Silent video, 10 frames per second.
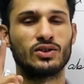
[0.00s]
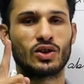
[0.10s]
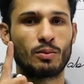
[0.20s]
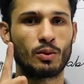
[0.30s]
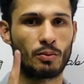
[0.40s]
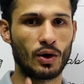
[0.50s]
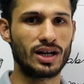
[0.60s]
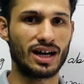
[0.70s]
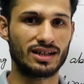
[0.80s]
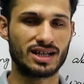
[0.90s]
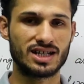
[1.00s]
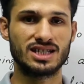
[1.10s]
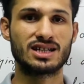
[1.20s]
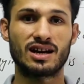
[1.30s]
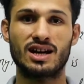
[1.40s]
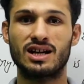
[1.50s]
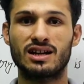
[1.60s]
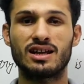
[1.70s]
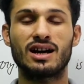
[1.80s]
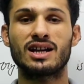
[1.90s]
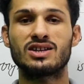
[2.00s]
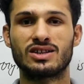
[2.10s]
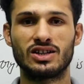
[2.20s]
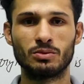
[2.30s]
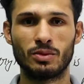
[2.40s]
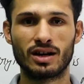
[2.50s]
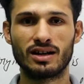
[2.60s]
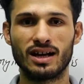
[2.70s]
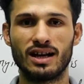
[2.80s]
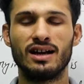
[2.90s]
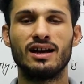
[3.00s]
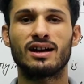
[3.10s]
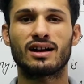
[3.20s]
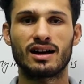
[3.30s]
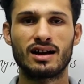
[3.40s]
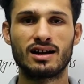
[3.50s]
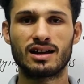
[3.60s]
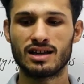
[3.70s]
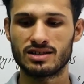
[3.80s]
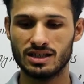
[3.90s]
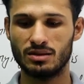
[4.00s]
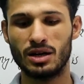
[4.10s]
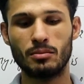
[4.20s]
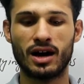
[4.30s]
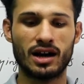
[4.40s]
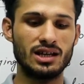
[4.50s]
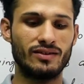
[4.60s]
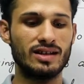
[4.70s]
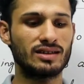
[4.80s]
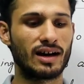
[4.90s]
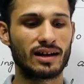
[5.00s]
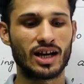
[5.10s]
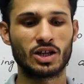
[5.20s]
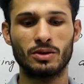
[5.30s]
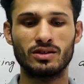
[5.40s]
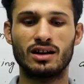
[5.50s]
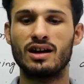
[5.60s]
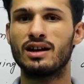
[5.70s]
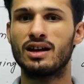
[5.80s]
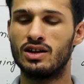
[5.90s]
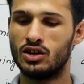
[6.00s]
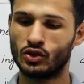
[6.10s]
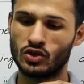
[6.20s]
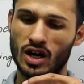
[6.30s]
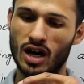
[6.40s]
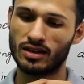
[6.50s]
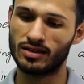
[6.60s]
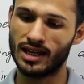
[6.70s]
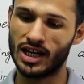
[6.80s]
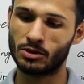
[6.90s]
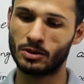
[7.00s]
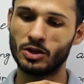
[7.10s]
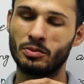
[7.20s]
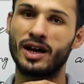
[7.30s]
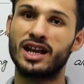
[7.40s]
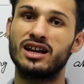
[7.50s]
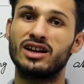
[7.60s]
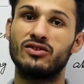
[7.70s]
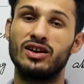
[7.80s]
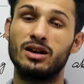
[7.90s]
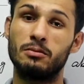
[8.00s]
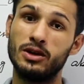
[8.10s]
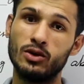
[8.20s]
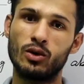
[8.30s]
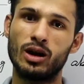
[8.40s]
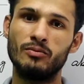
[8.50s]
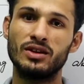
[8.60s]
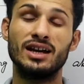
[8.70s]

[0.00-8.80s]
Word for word: तो आपको पॉइंट याद रहना चाहिए करंट की अगर स्ट्रेंथ बढ़ रही है करंट की जैसे मैंने माना ये वाली तार के आसपास करंट है तो यहाँ इसके आसपास मैग्नेटिक फील्ड भी होगा